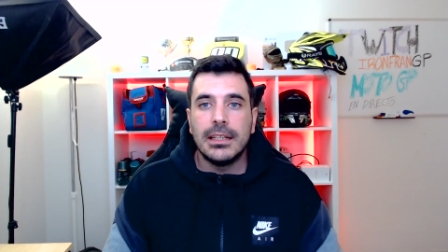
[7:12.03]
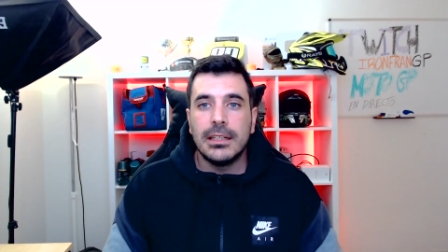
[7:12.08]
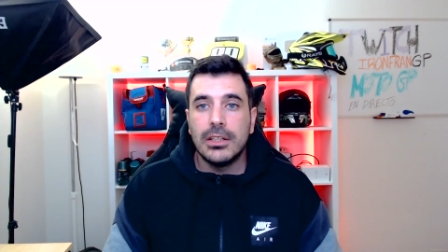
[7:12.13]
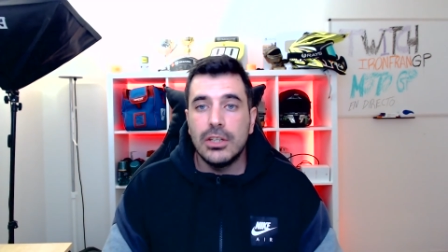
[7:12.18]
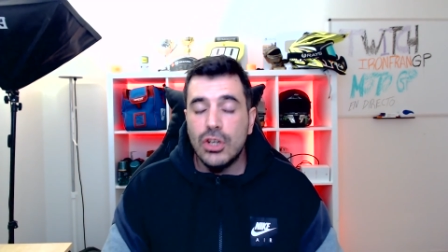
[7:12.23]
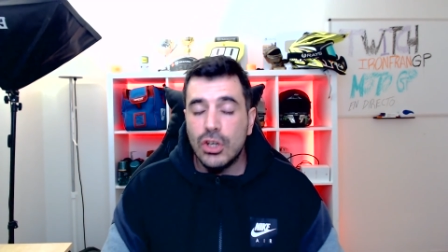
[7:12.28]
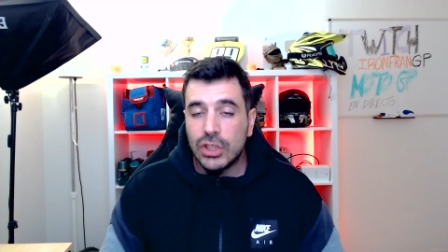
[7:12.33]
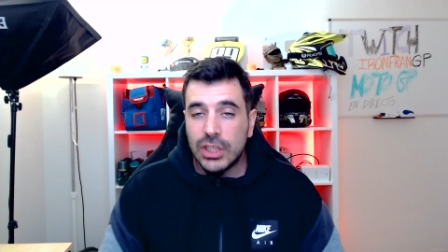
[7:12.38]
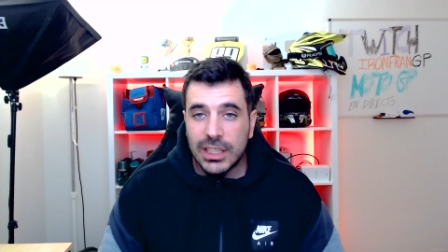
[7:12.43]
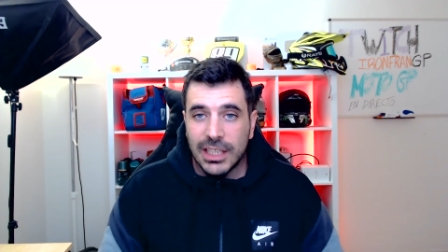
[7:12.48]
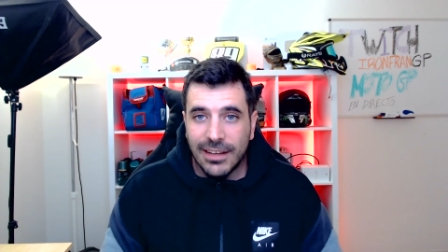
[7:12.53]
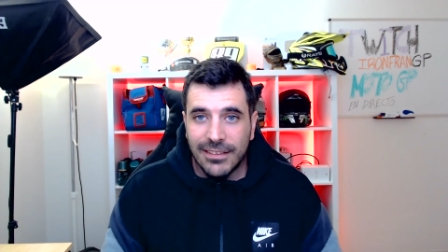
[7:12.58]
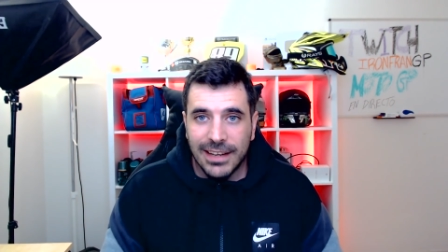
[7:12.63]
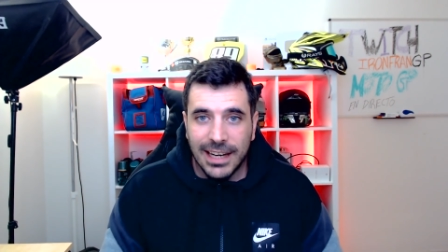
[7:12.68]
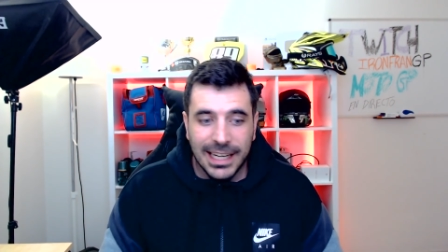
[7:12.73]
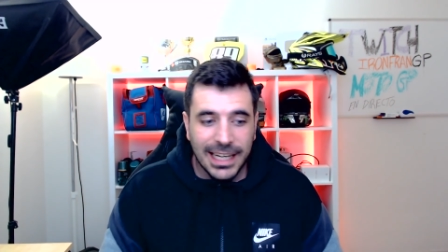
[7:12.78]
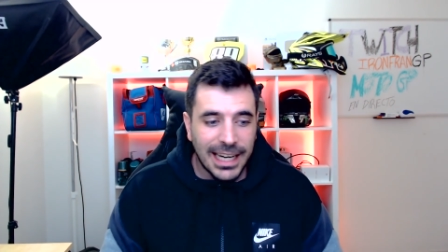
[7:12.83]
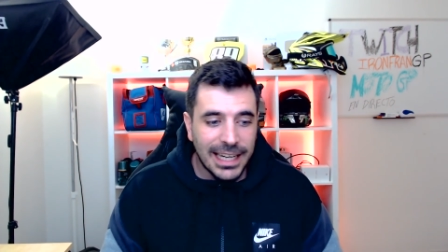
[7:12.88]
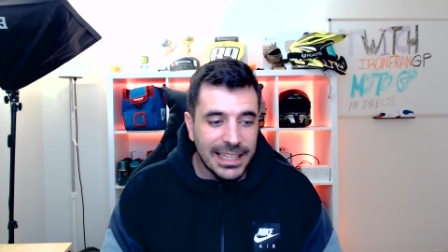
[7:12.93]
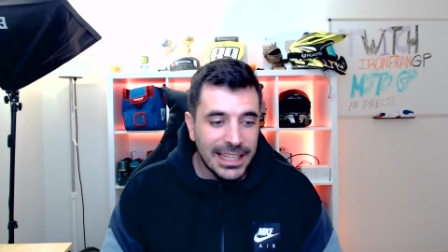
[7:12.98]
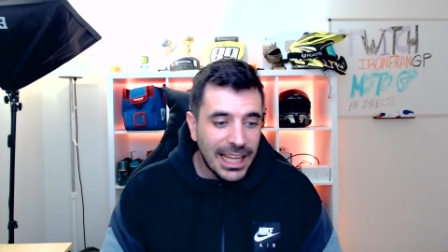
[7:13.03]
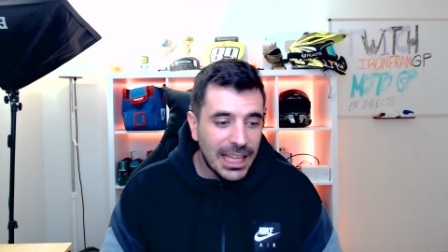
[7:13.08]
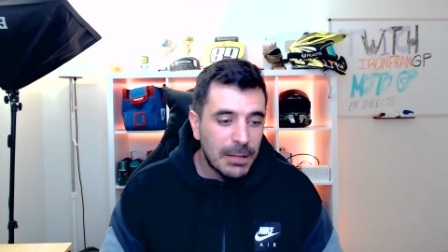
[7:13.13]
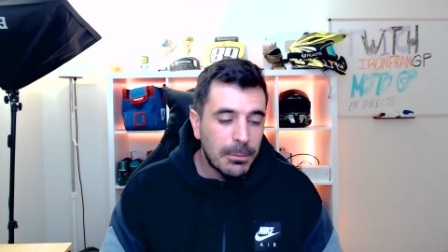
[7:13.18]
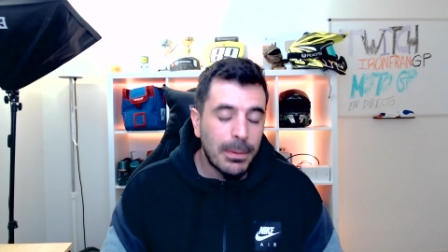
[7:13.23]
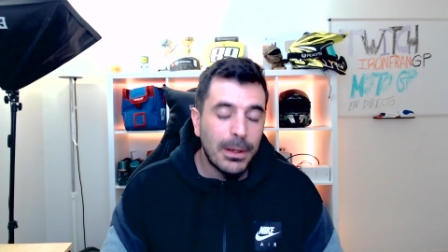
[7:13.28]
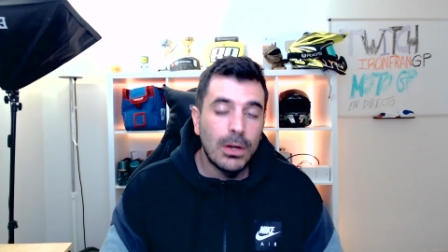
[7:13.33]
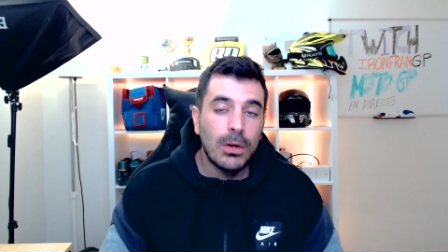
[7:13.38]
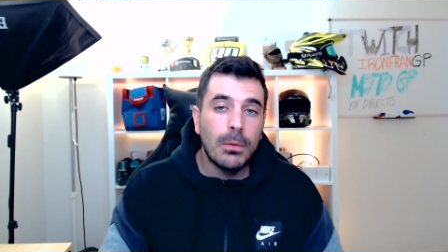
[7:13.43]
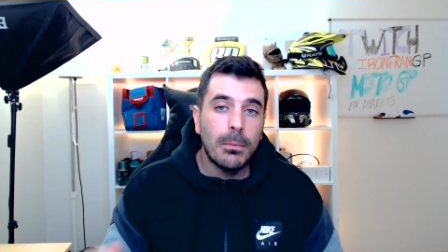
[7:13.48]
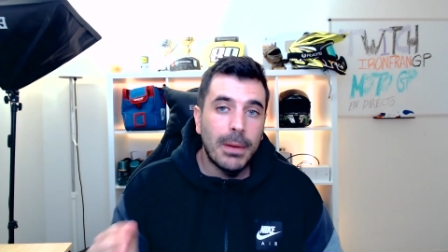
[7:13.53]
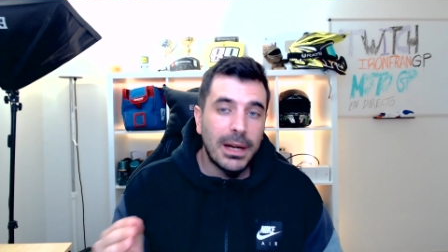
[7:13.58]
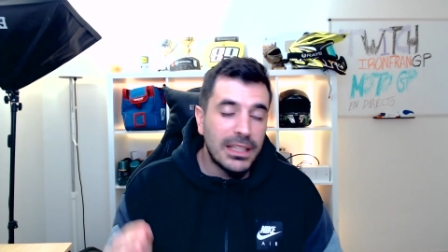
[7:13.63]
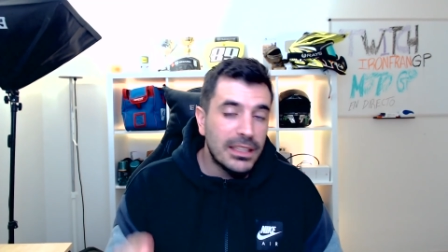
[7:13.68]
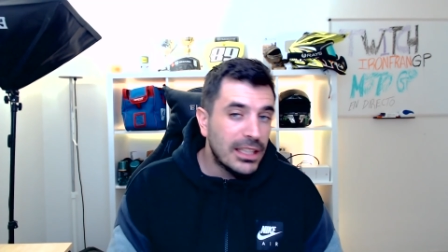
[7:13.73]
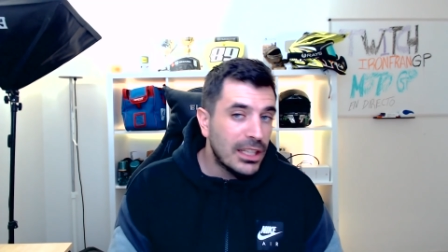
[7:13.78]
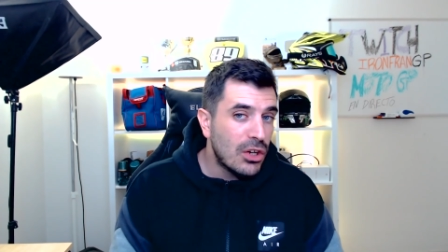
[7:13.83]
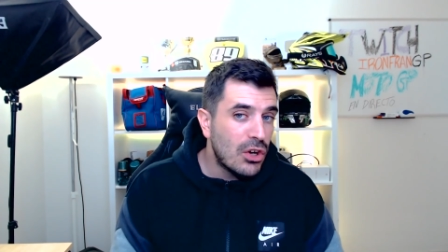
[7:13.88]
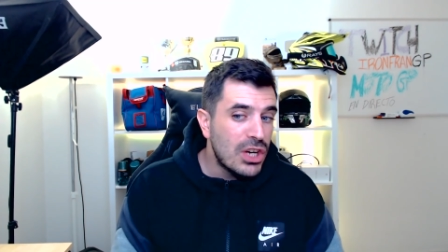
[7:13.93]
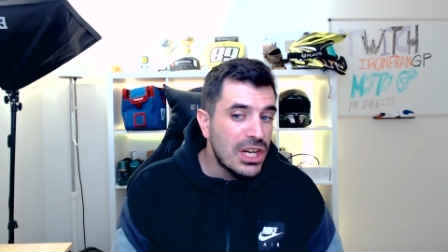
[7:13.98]
No se sabe la realidad, pero
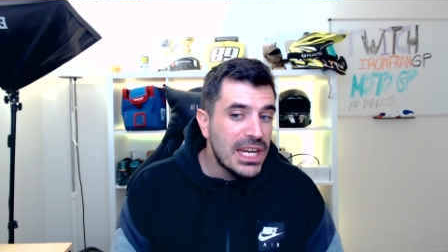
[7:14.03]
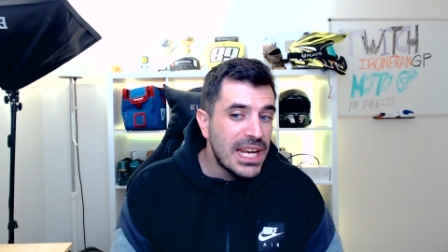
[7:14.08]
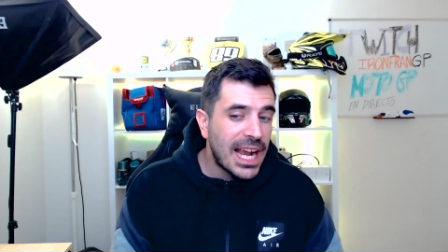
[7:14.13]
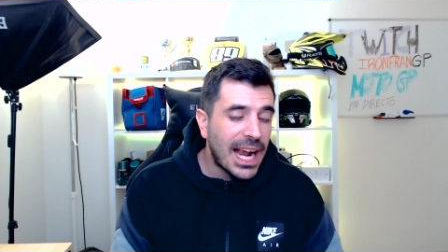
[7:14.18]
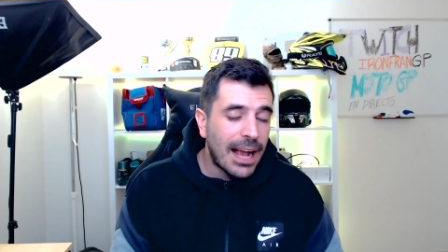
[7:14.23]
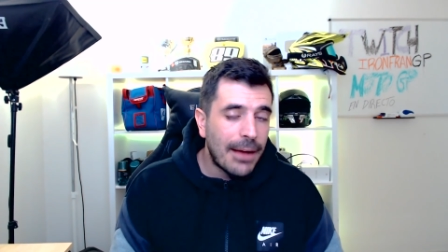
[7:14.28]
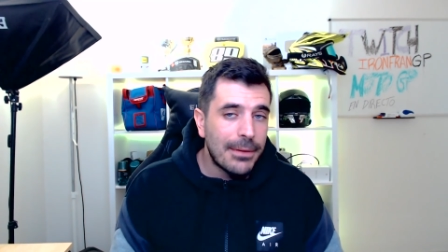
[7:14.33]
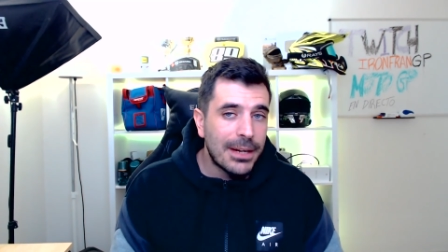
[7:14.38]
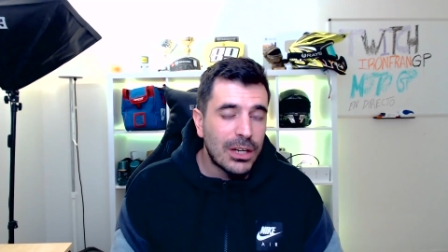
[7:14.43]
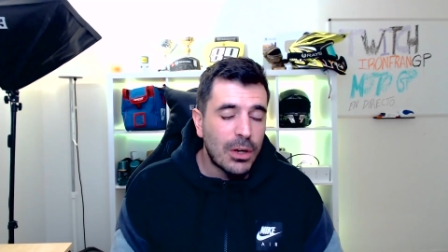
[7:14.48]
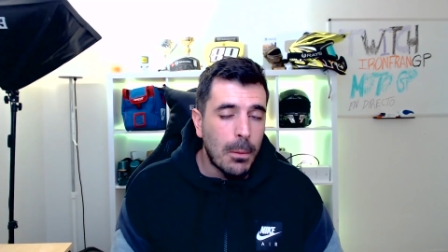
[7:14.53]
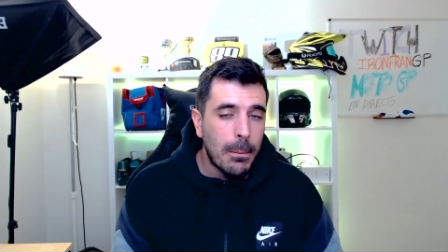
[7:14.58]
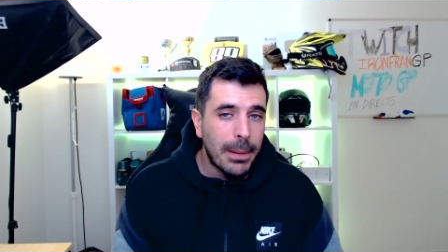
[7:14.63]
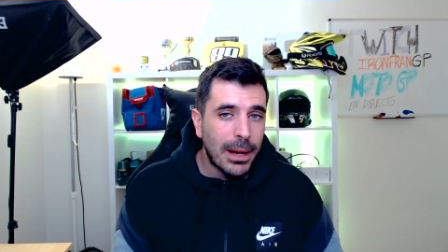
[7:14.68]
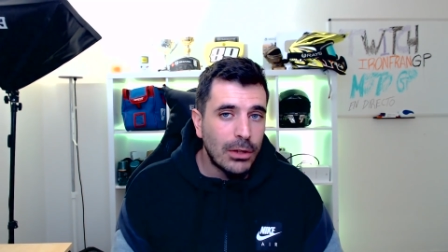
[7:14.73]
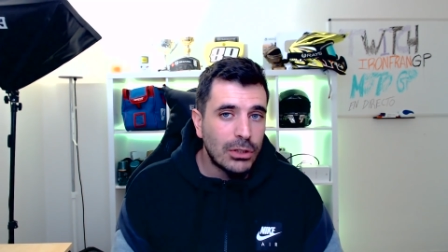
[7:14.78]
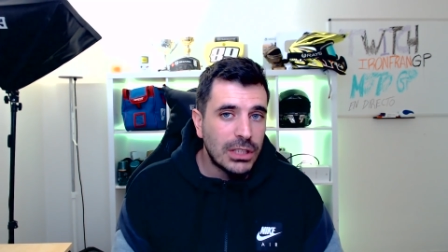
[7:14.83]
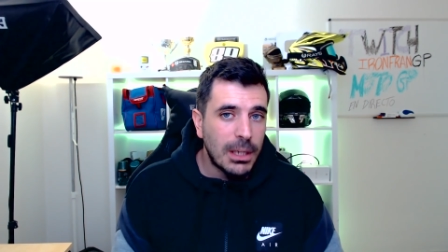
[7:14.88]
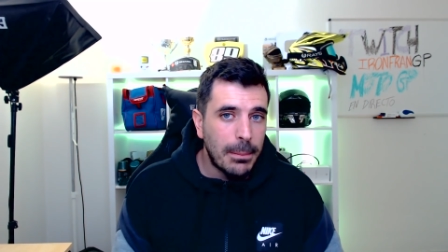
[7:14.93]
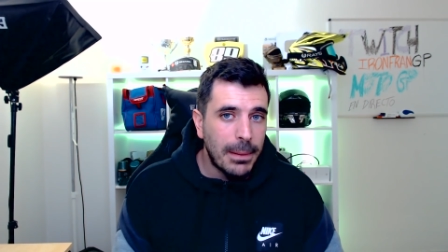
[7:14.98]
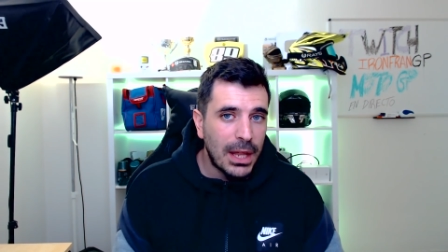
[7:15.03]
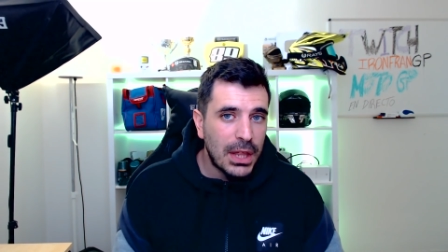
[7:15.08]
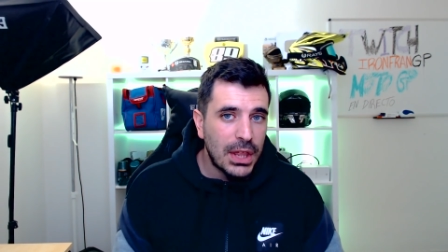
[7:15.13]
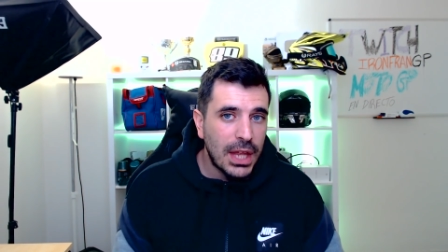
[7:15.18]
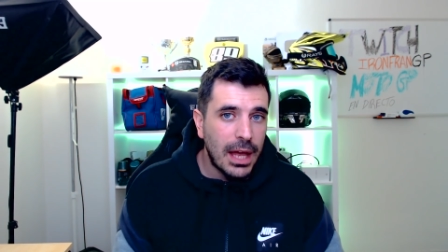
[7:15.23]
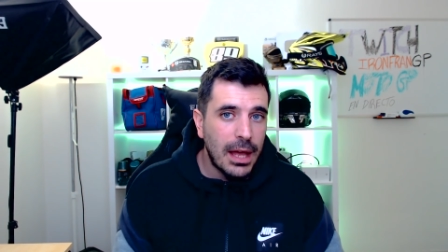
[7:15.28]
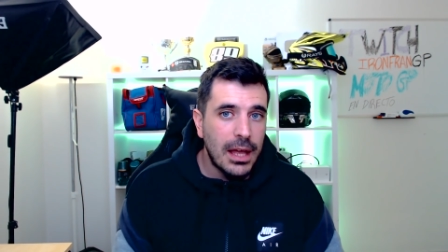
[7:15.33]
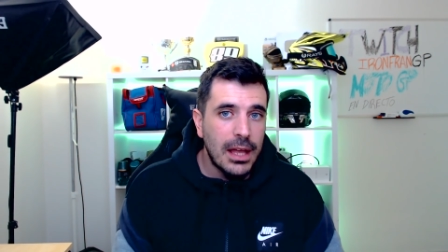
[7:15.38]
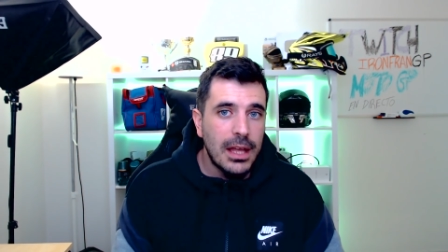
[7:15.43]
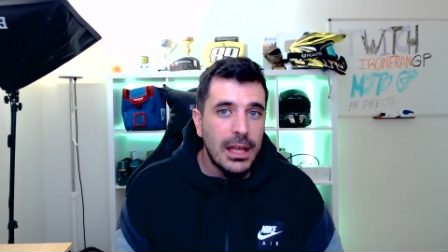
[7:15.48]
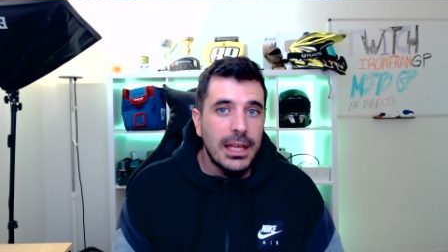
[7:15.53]
Valentino niega haber comprado esa plaza